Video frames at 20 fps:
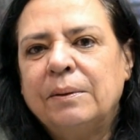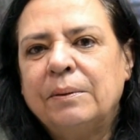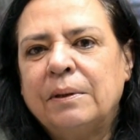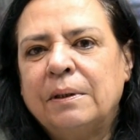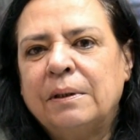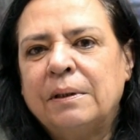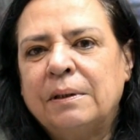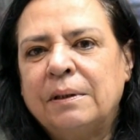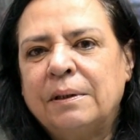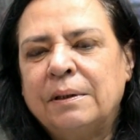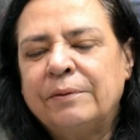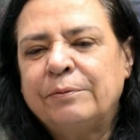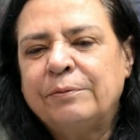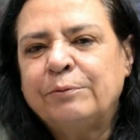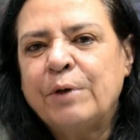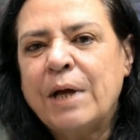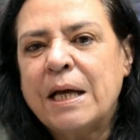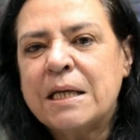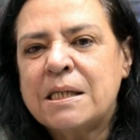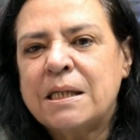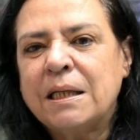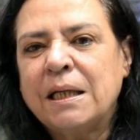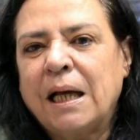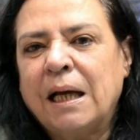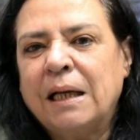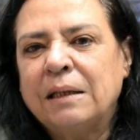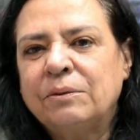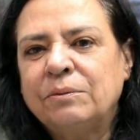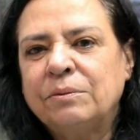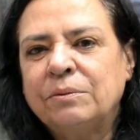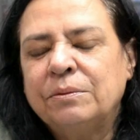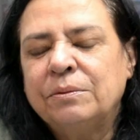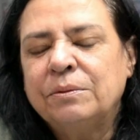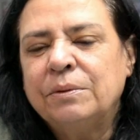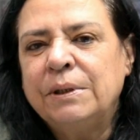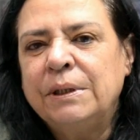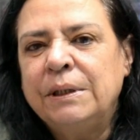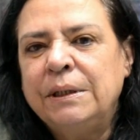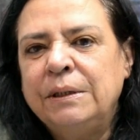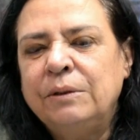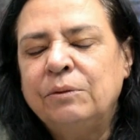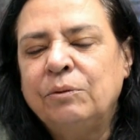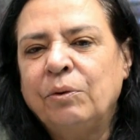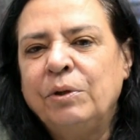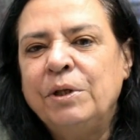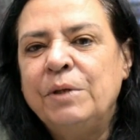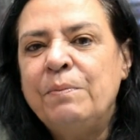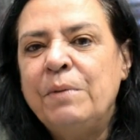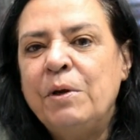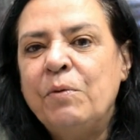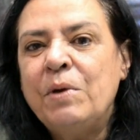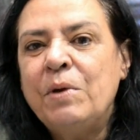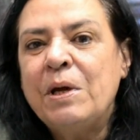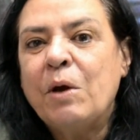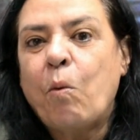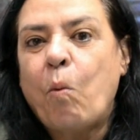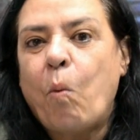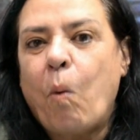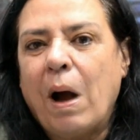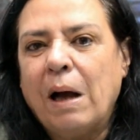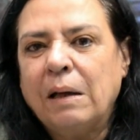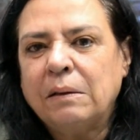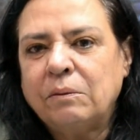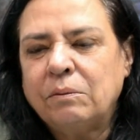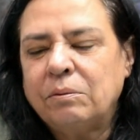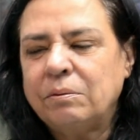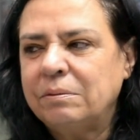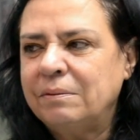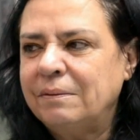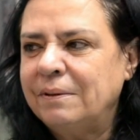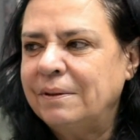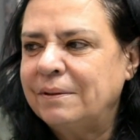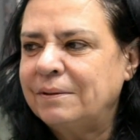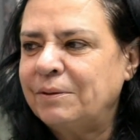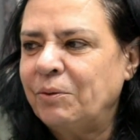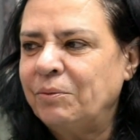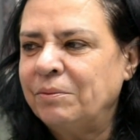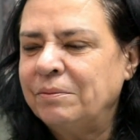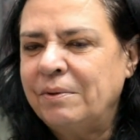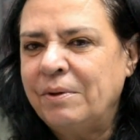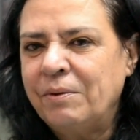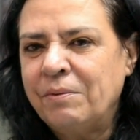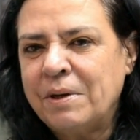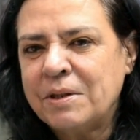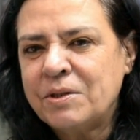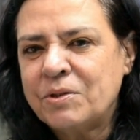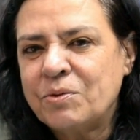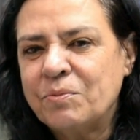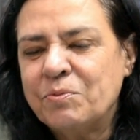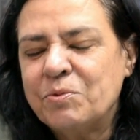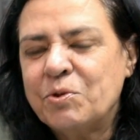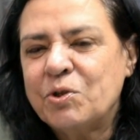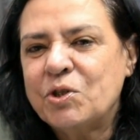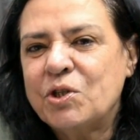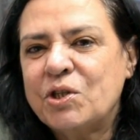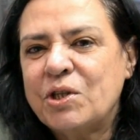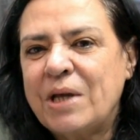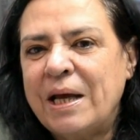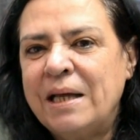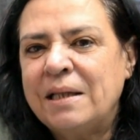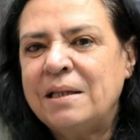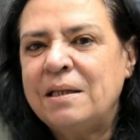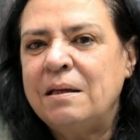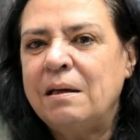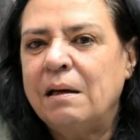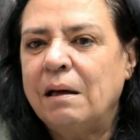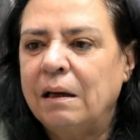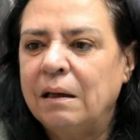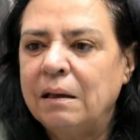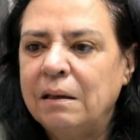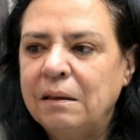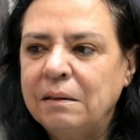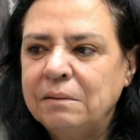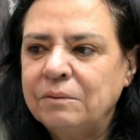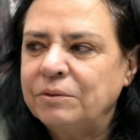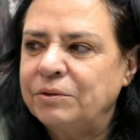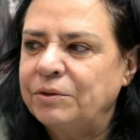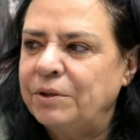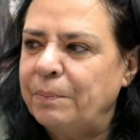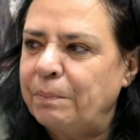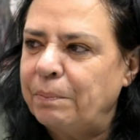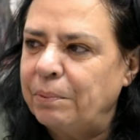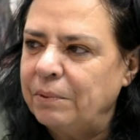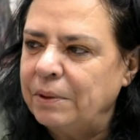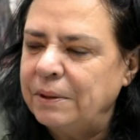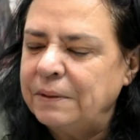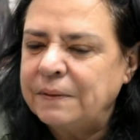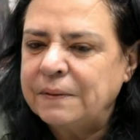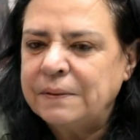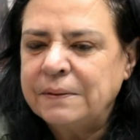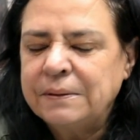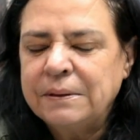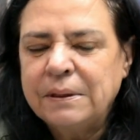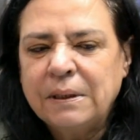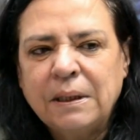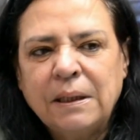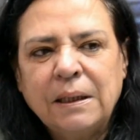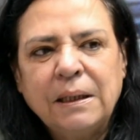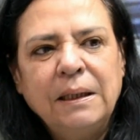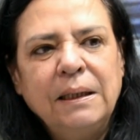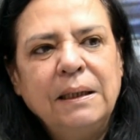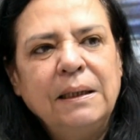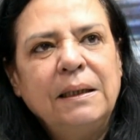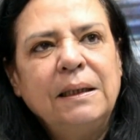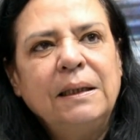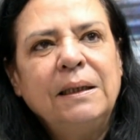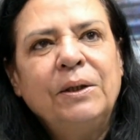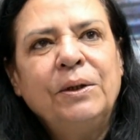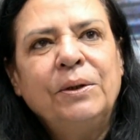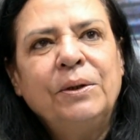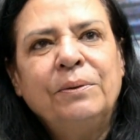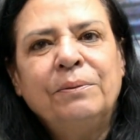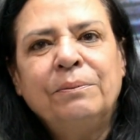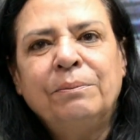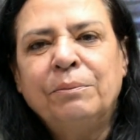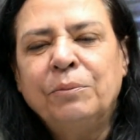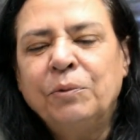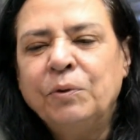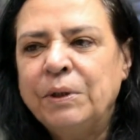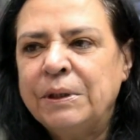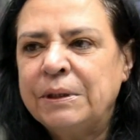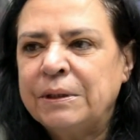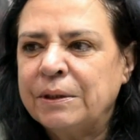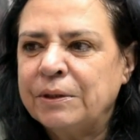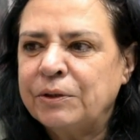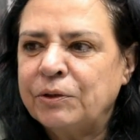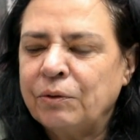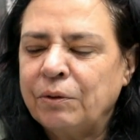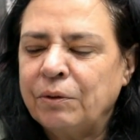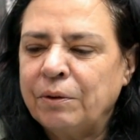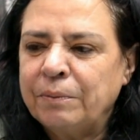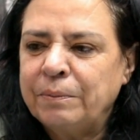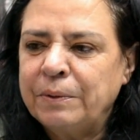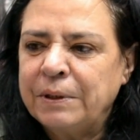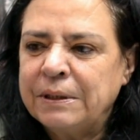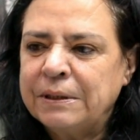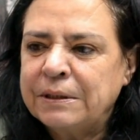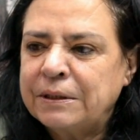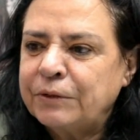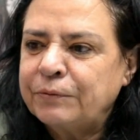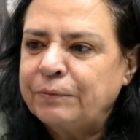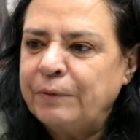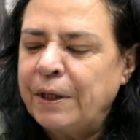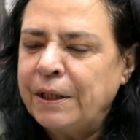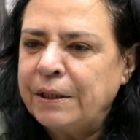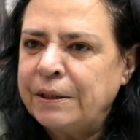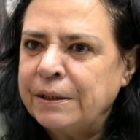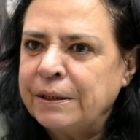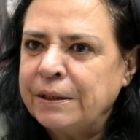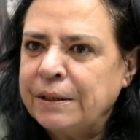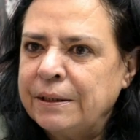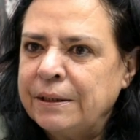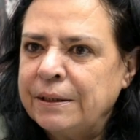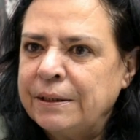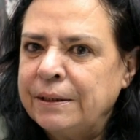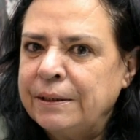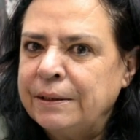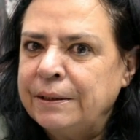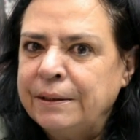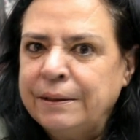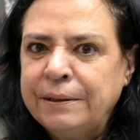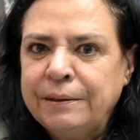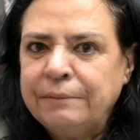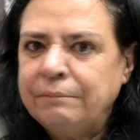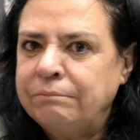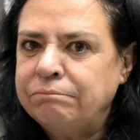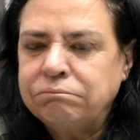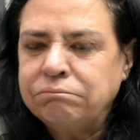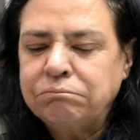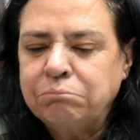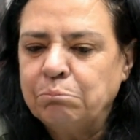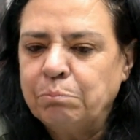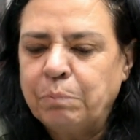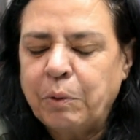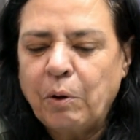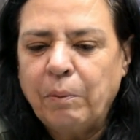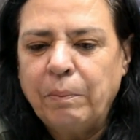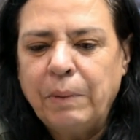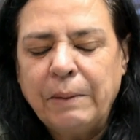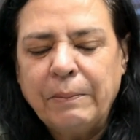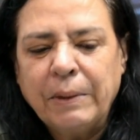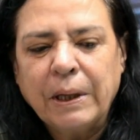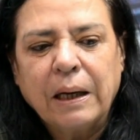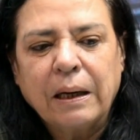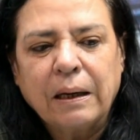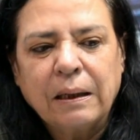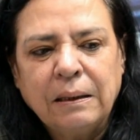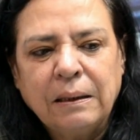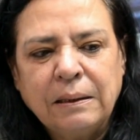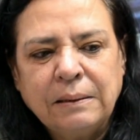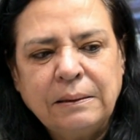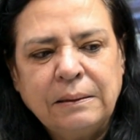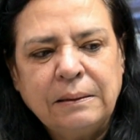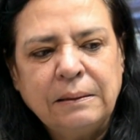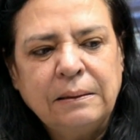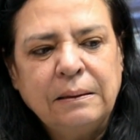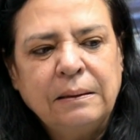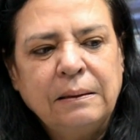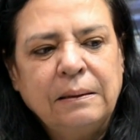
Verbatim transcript: Uh, foi assinado em 2004, então eu assumo sete anos depois. Muitas obras feitas eh, e um problema grande.